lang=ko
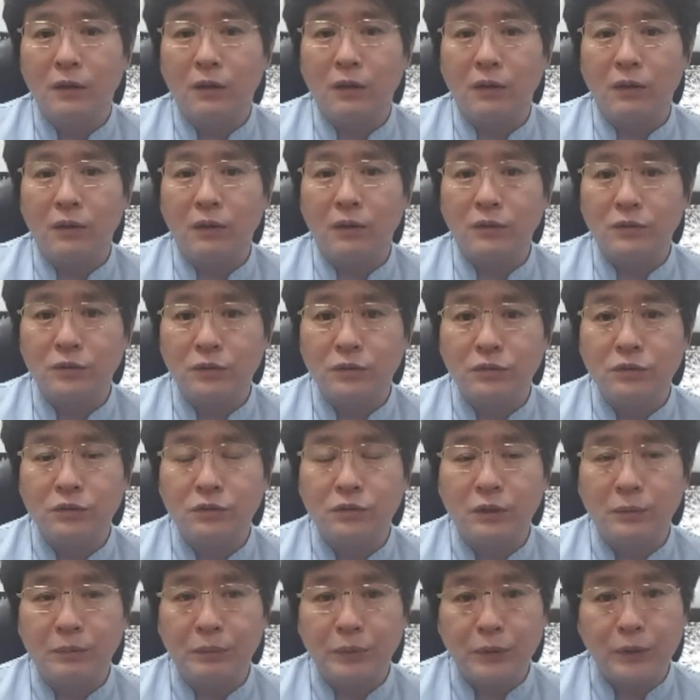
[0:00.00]
어,
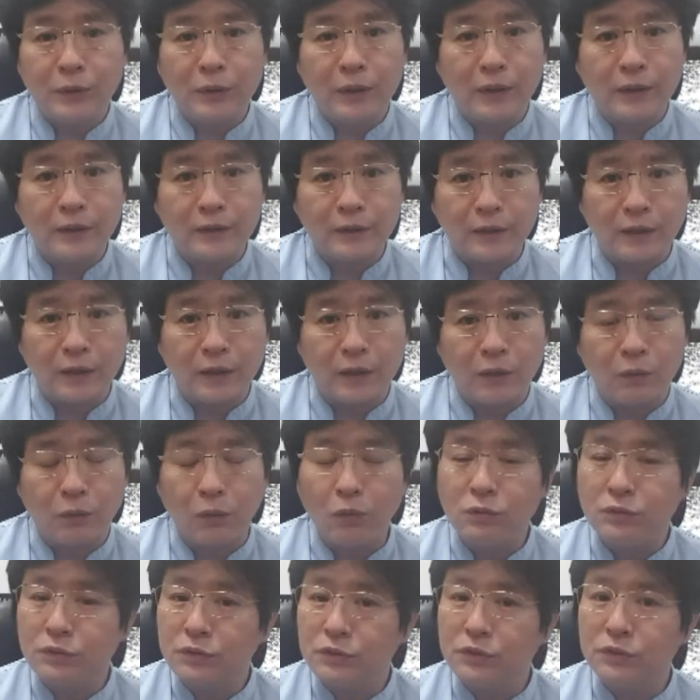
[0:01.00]
수술이 필요한가,
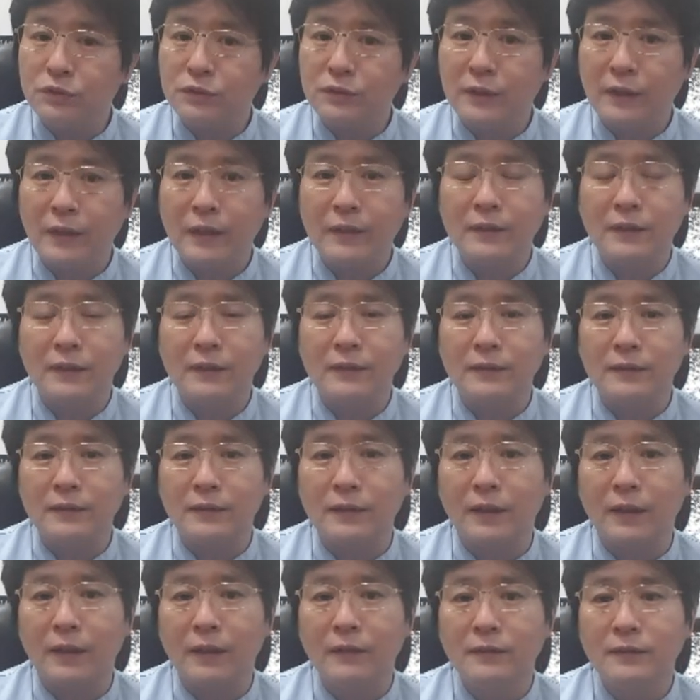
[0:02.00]
꼭 수술을 해야
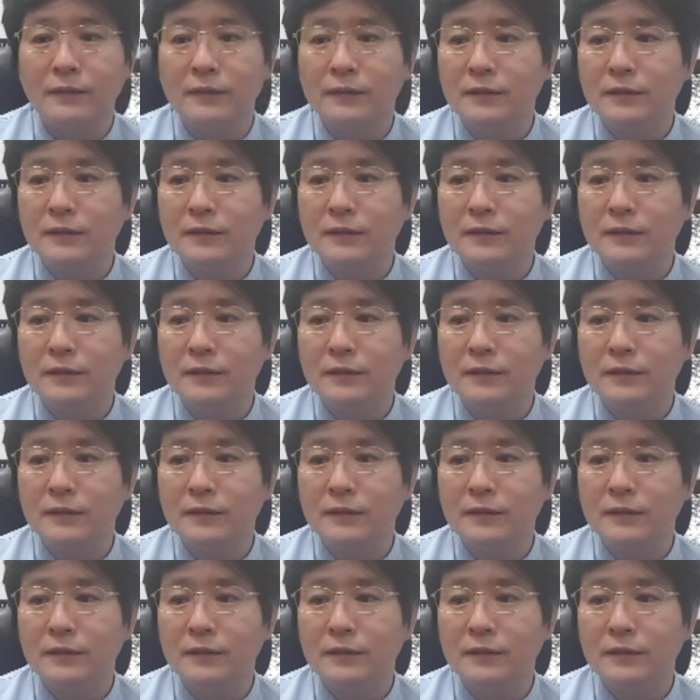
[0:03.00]
되는가,